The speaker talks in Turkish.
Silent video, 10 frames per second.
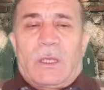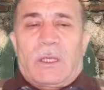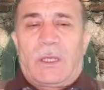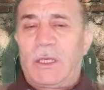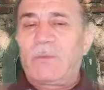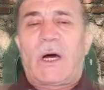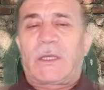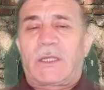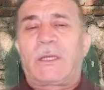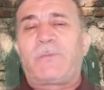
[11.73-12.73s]
iman
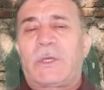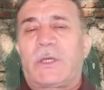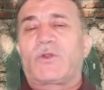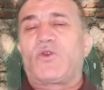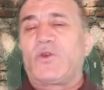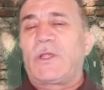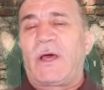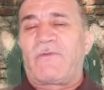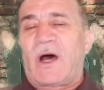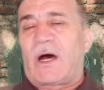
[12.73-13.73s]
edip
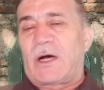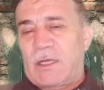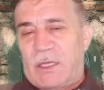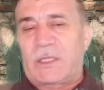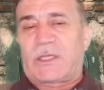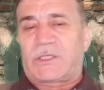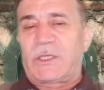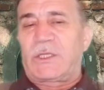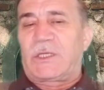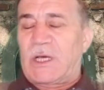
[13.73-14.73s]
dünya ve ahiret
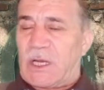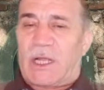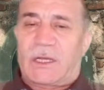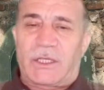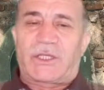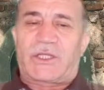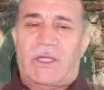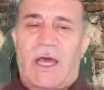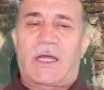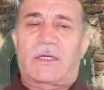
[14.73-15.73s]
için yararlı
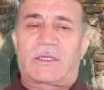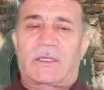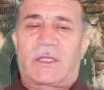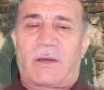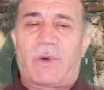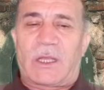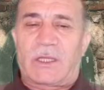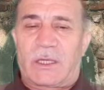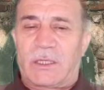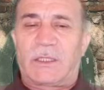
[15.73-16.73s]
işler
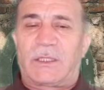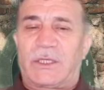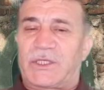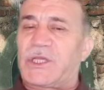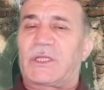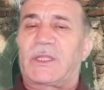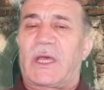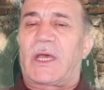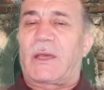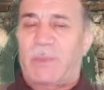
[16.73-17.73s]
yapanları
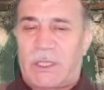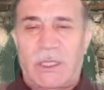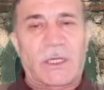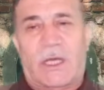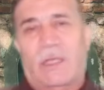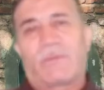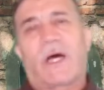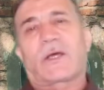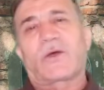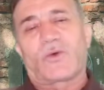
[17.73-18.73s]
içinde ebedi
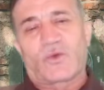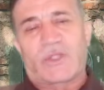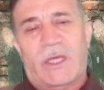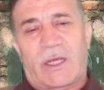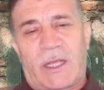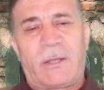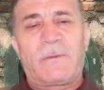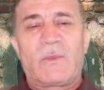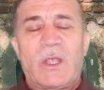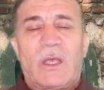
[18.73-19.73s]
kalmak
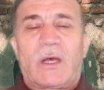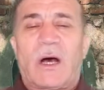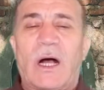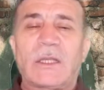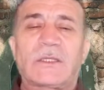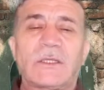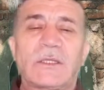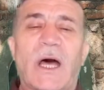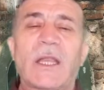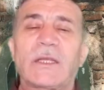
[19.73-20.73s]
üzere
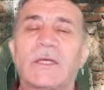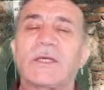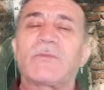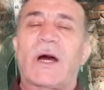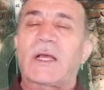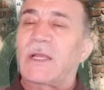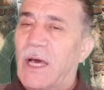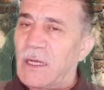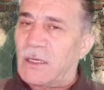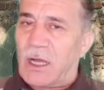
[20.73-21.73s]
altından
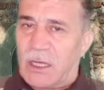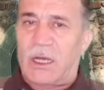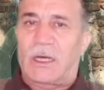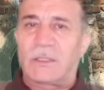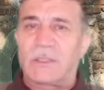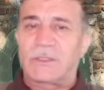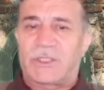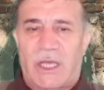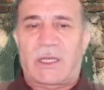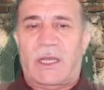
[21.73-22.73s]
ırmaklar akan
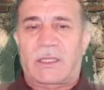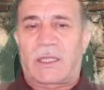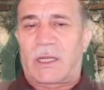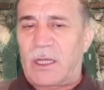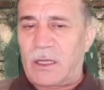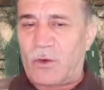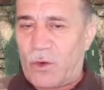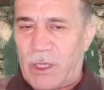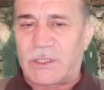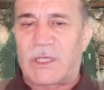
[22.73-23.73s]
cennetlere
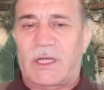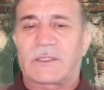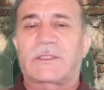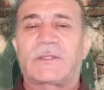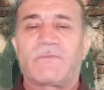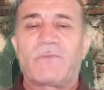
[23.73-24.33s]
koyacağız.